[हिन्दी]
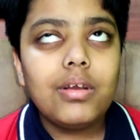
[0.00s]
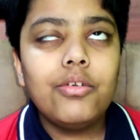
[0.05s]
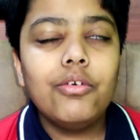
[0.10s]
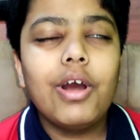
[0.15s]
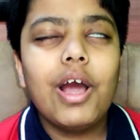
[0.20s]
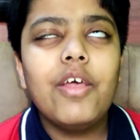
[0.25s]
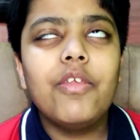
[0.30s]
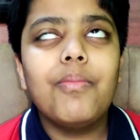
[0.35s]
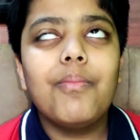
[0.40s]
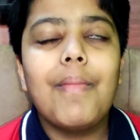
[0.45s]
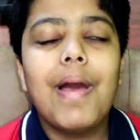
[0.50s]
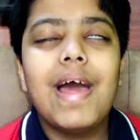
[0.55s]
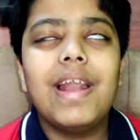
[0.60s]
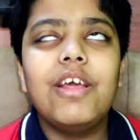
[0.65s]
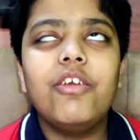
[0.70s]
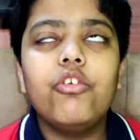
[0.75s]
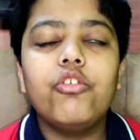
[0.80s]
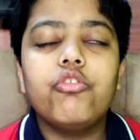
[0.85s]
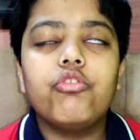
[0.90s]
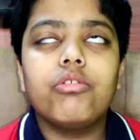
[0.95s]
तो गाइज
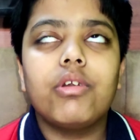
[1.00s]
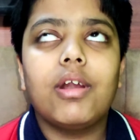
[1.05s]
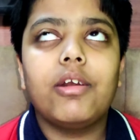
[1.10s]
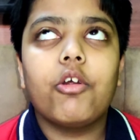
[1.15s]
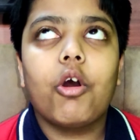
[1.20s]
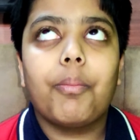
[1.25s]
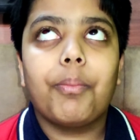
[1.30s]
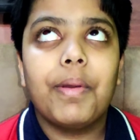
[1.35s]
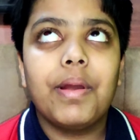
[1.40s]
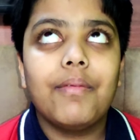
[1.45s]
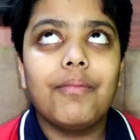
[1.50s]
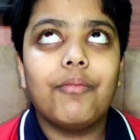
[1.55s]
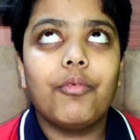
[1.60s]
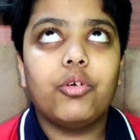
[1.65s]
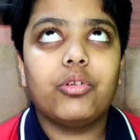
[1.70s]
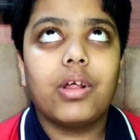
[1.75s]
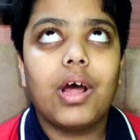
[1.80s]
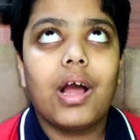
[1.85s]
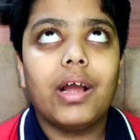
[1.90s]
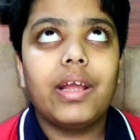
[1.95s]
मैंने जो चुना टॉपिक
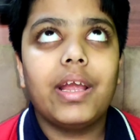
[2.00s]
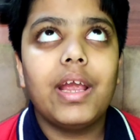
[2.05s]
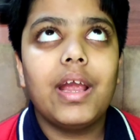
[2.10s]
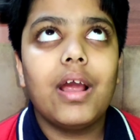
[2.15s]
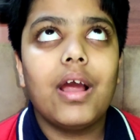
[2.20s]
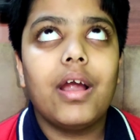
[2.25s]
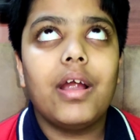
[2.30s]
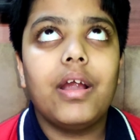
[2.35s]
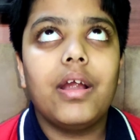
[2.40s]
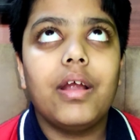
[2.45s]
वो था कि